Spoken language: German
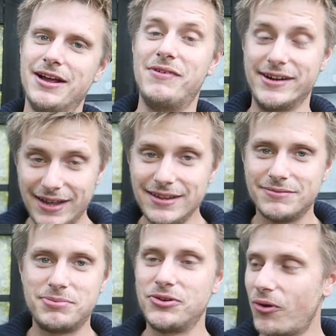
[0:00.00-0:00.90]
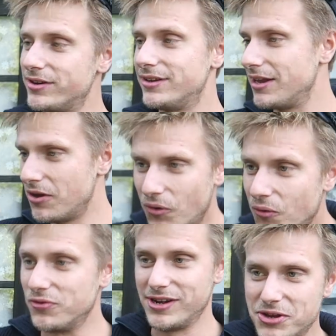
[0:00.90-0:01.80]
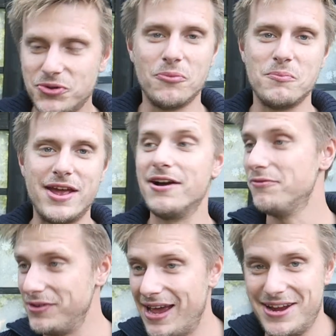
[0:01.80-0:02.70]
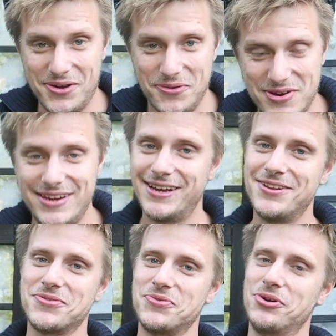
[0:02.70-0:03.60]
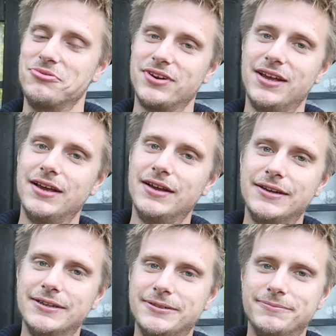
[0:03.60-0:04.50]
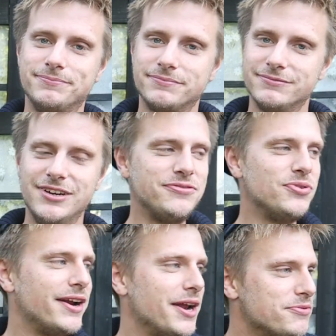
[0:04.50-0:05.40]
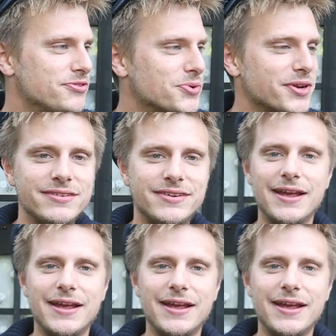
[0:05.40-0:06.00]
Weil das bedeutet, oh, vielleicht kommen mehr, vielleicht auch weniger in Zukunft. Was für ein absurdes